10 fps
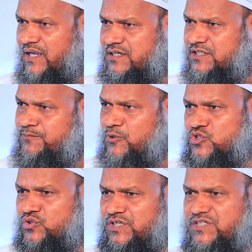একটি
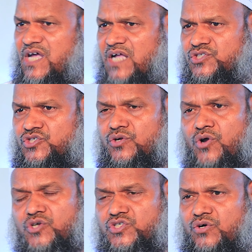পশুতে সাতজন
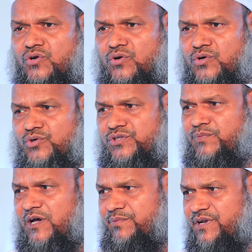অংশগ্রহণ
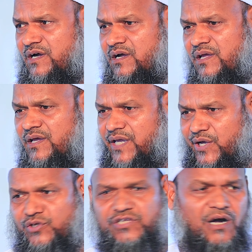করতে পারবে না
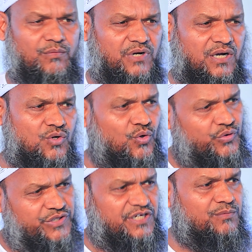এ কথা আমরা
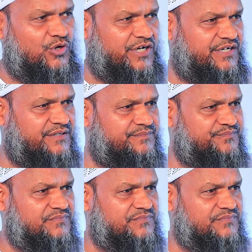কোনোদিনই বলিনি